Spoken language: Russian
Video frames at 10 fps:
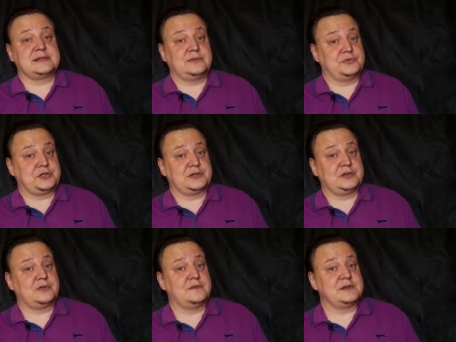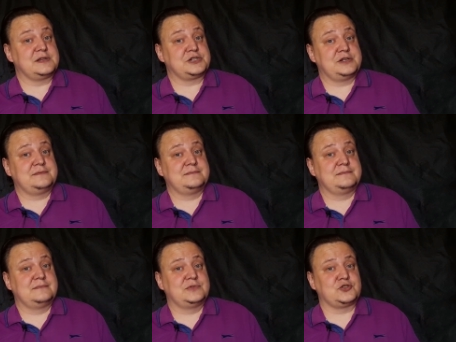заточка такого ножа
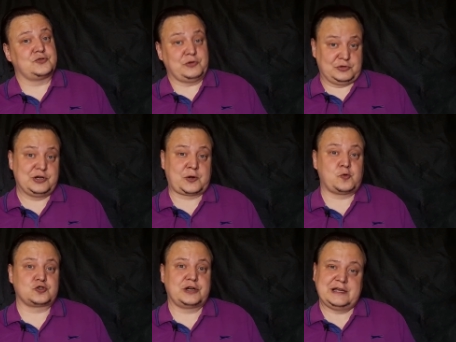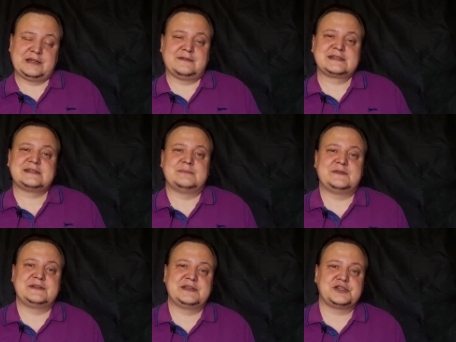стоит дороже этого
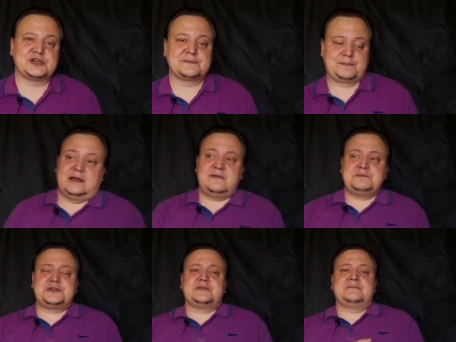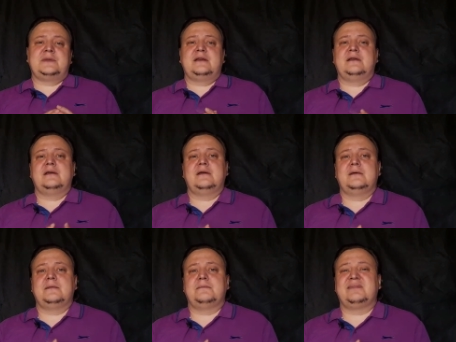самого ножа. В общем,
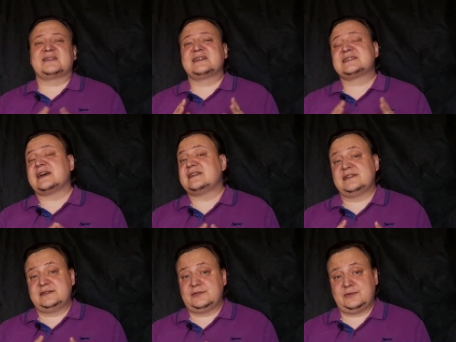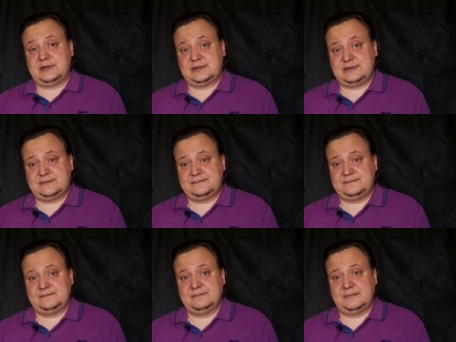парадоксальная ситуация.
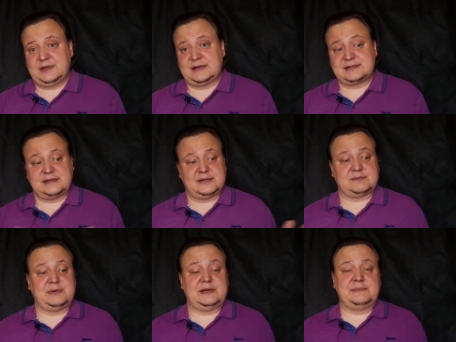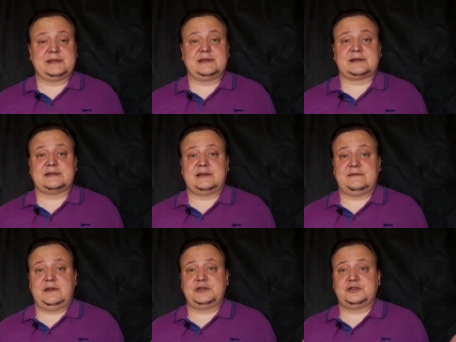Казалось бы, элементарная
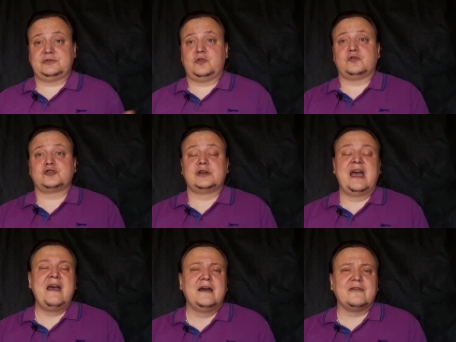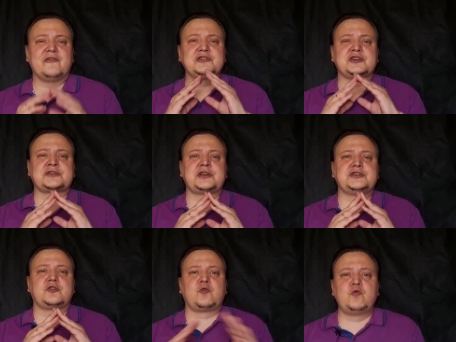вещь, нож. В
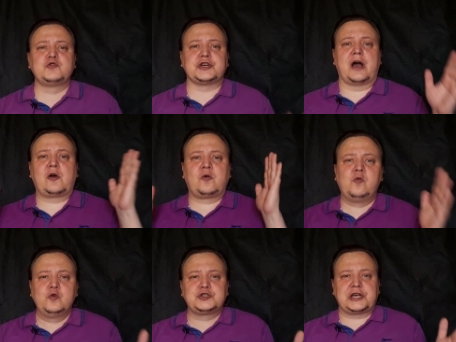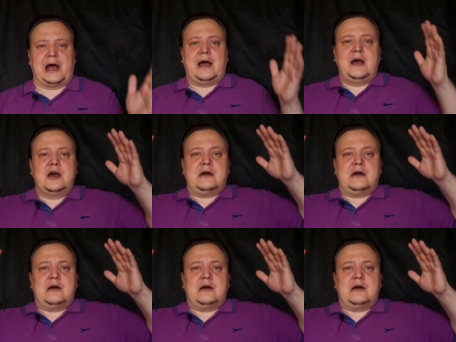интернете куча, куча